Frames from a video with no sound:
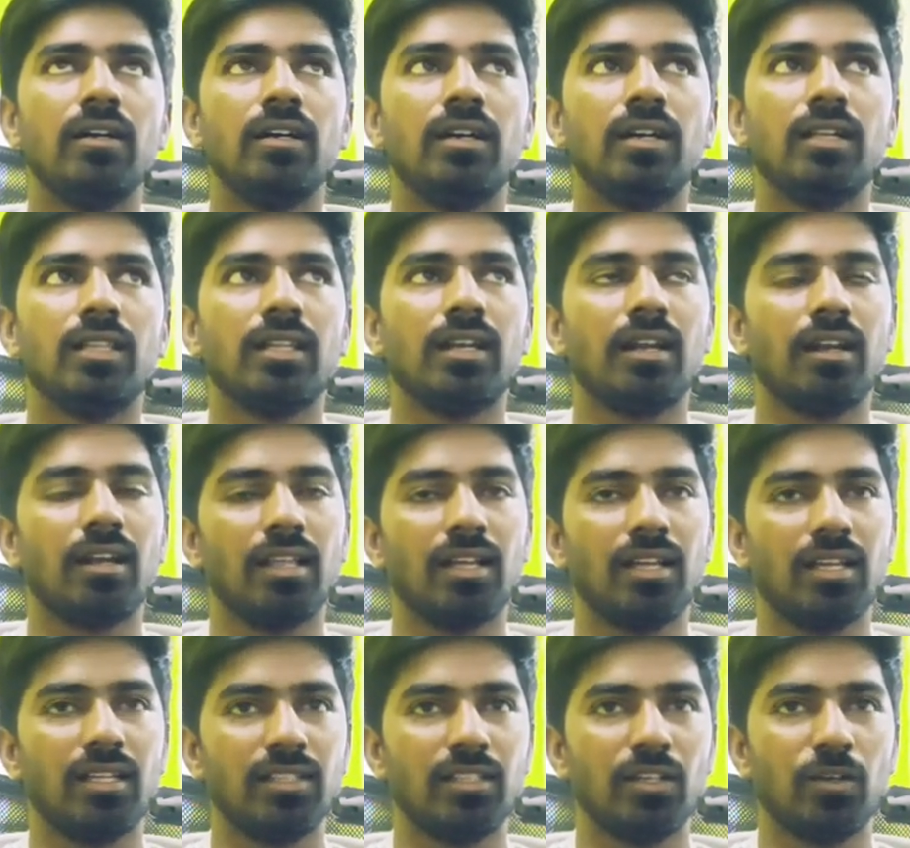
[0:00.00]
அதனால்
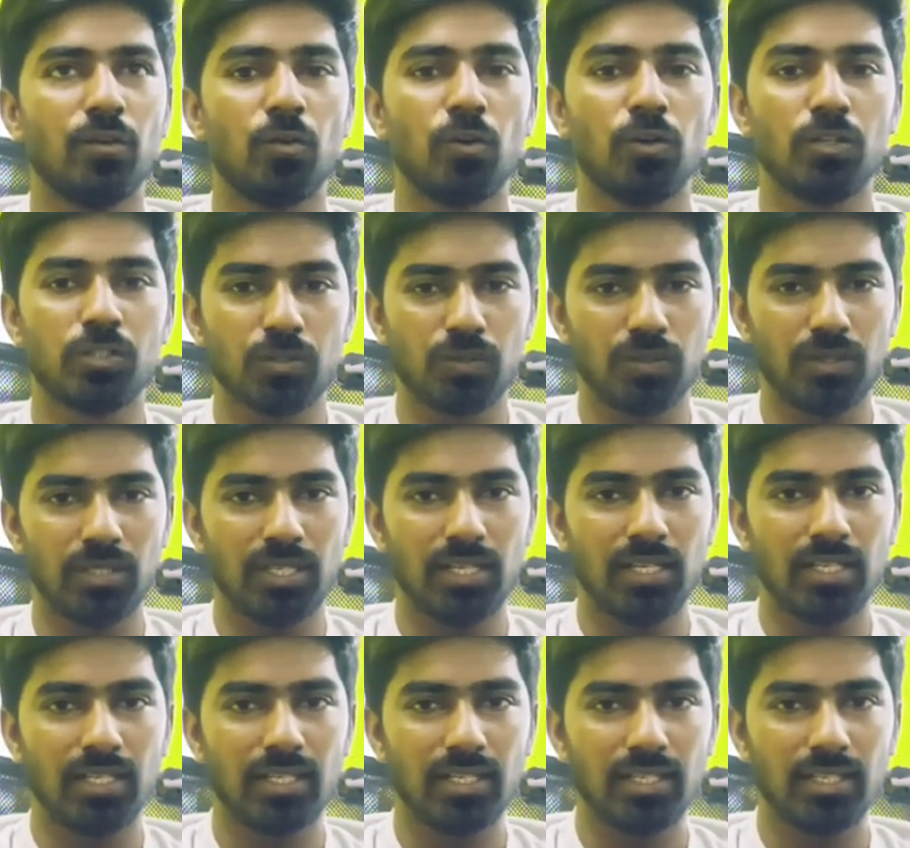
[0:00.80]
அந்த கோர்ஸ் வந்து
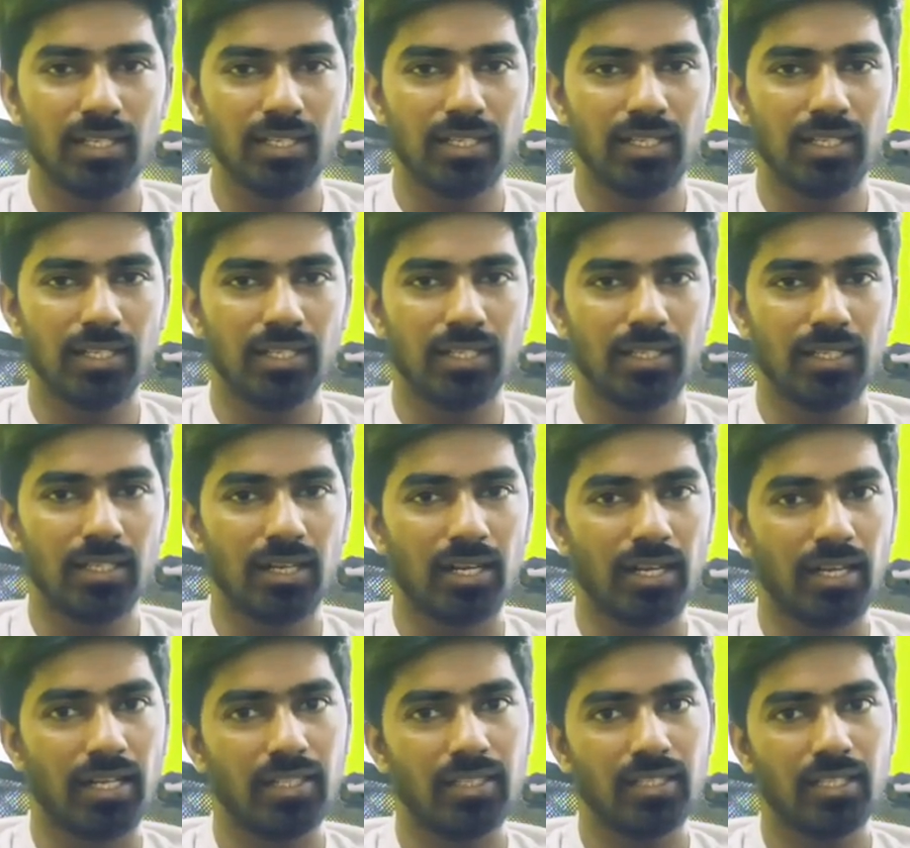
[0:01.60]
எனக்கு
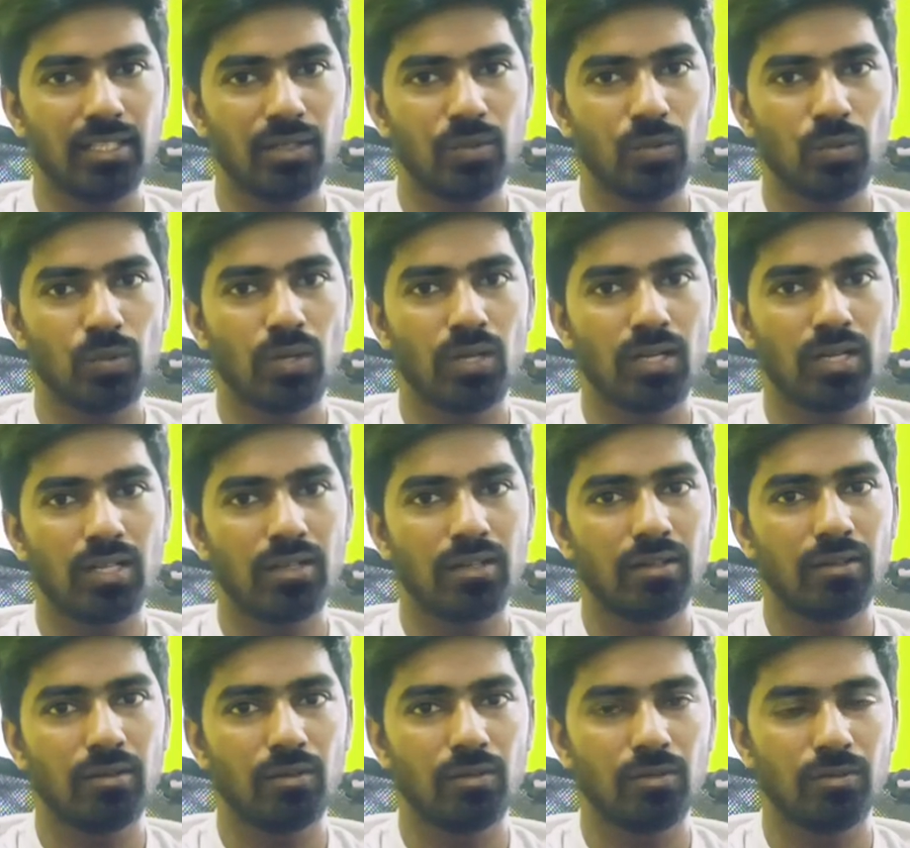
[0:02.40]
ஆயிரத்தி ஐநூறுரூவானா
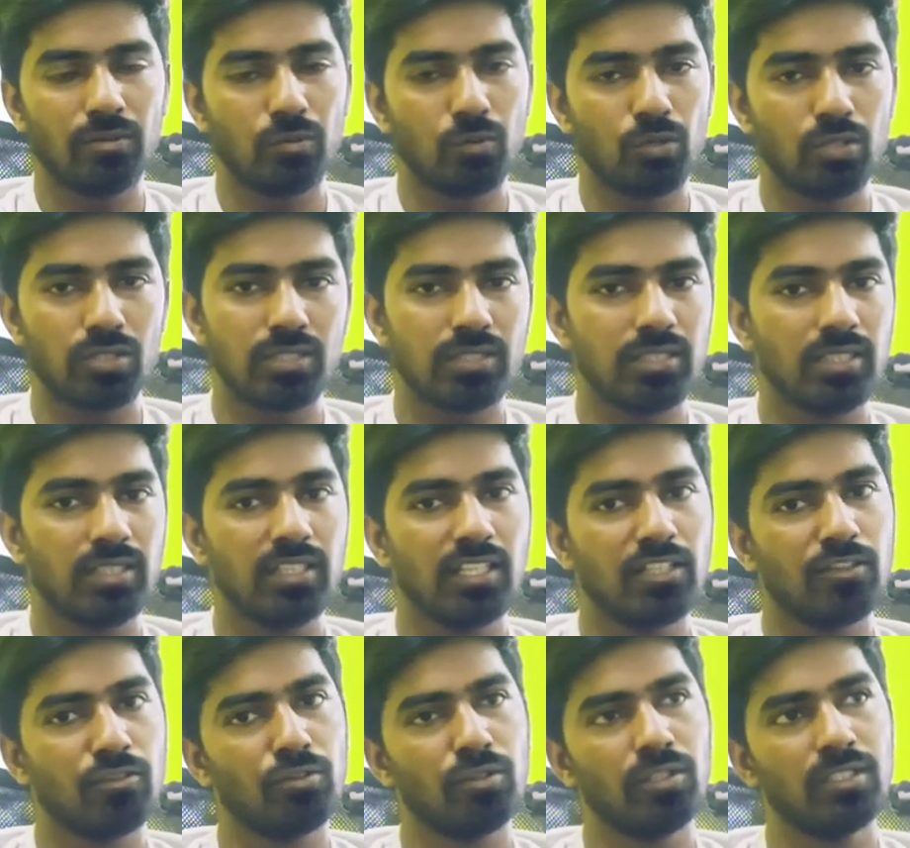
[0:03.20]
ஒஸ்ட்டுன்னு
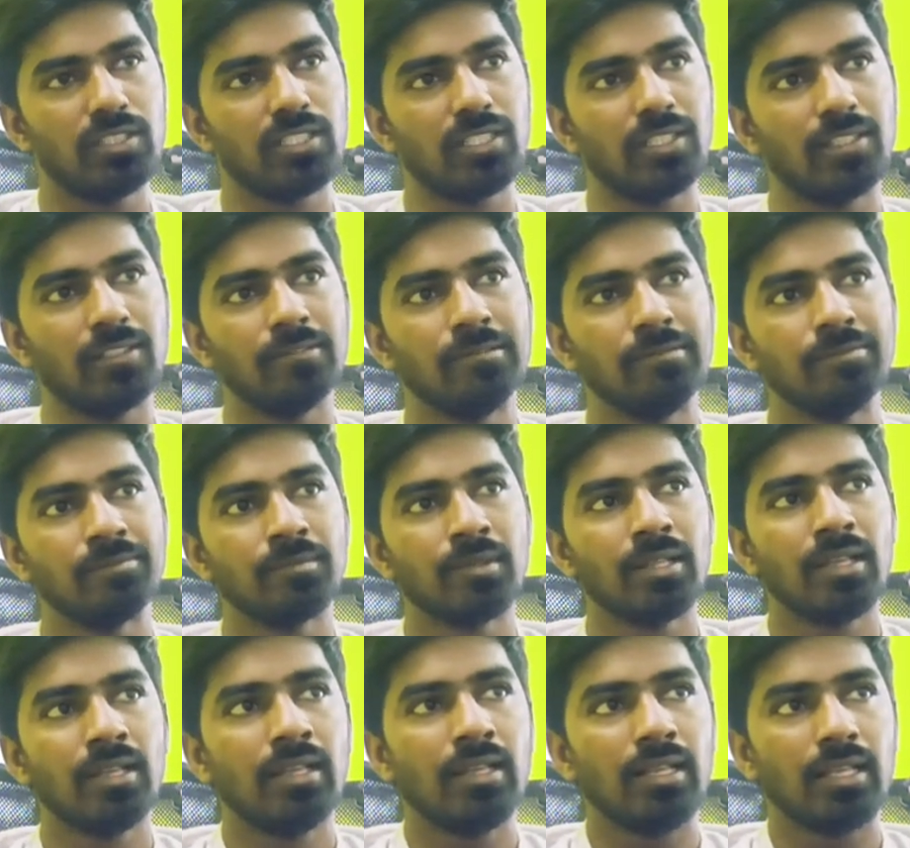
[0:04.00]
தான் தோணுச்சு
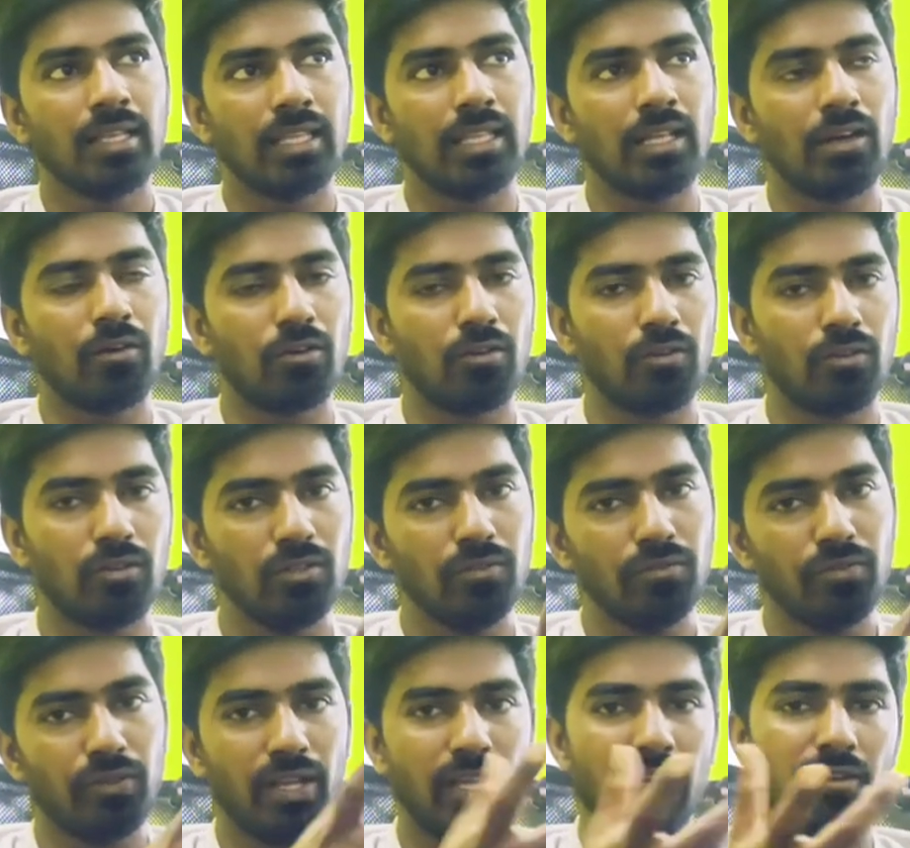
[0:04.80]
இது அவர் வந்து
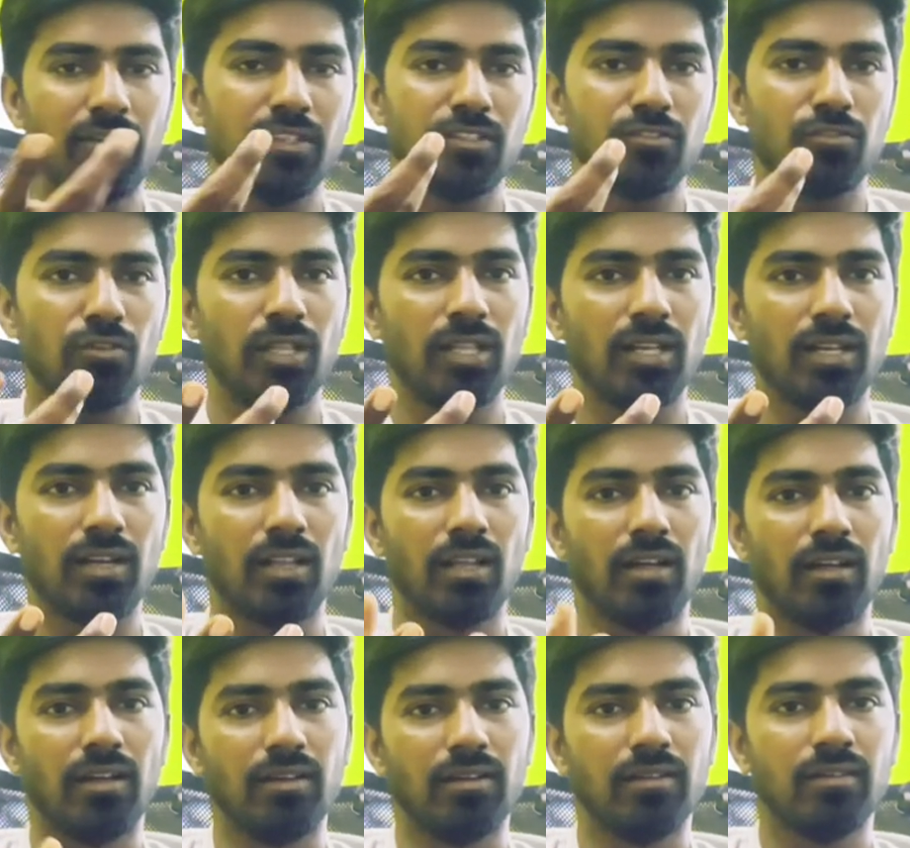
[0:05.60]
ஃப்ரீயாகவே
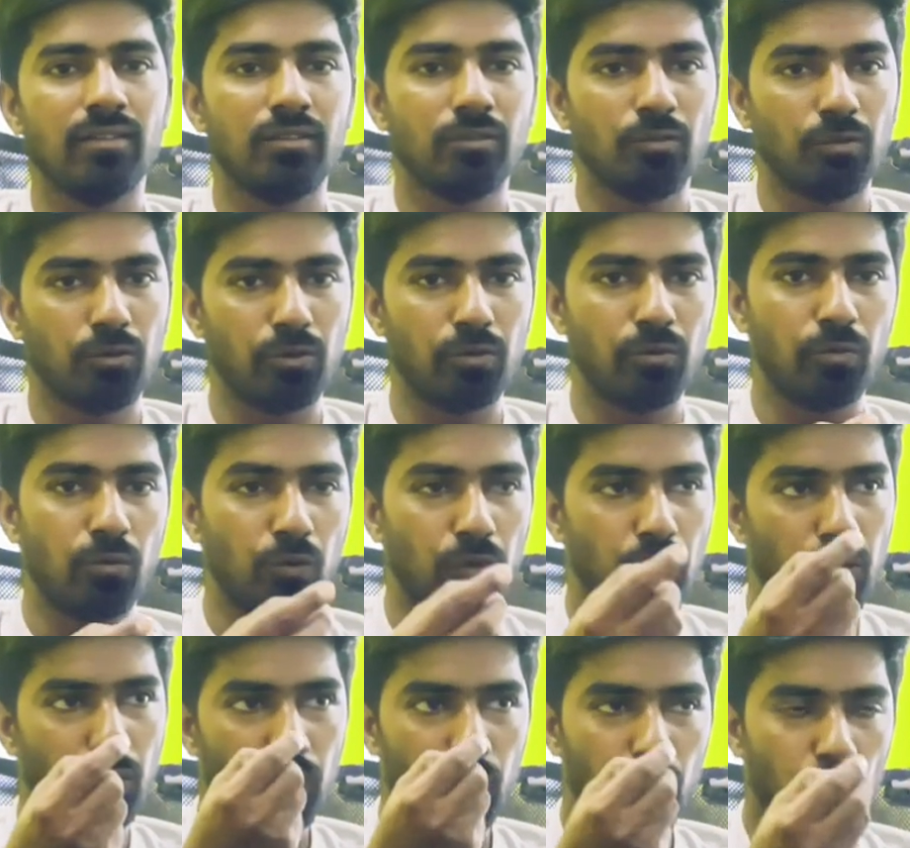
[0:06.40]
சொல்லியிருக்கலாம் ஒரு
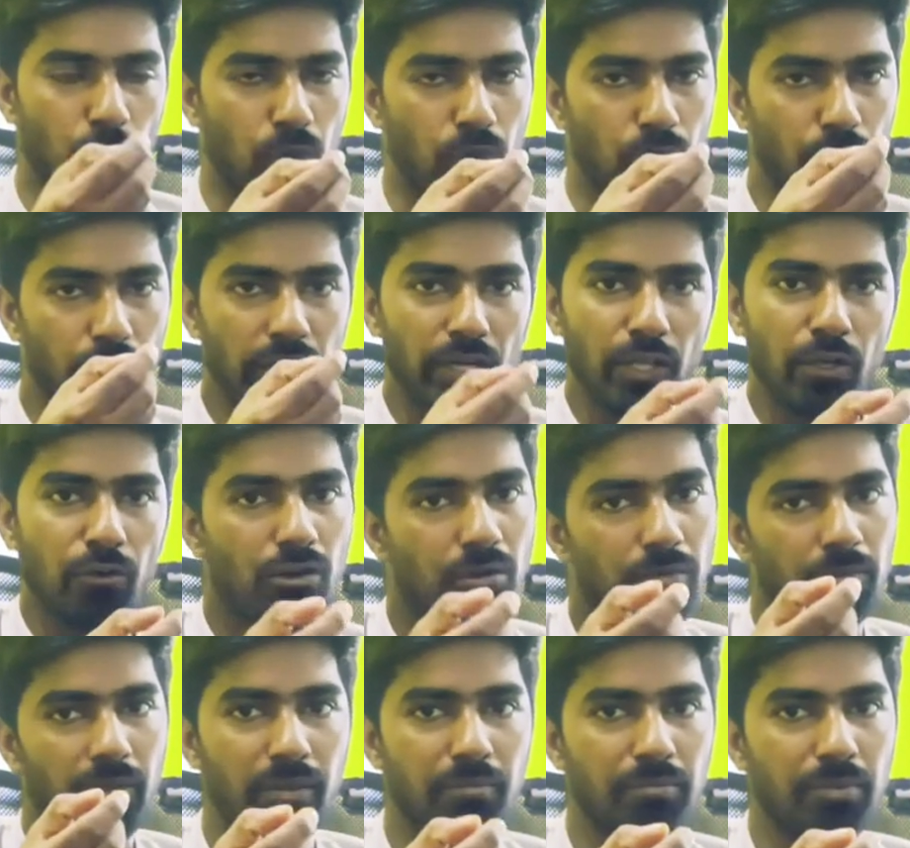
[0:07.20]
ஒரு ஒரு
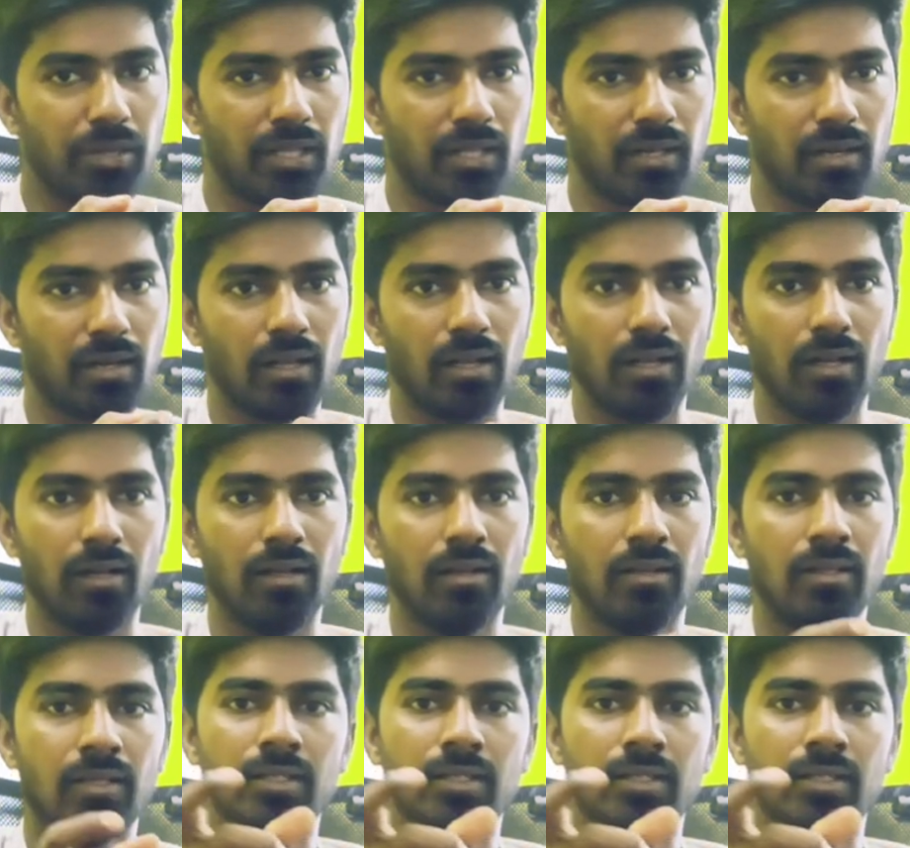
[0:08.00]
வீடியோவில் மேக் பண்ணியிருக்கலாம்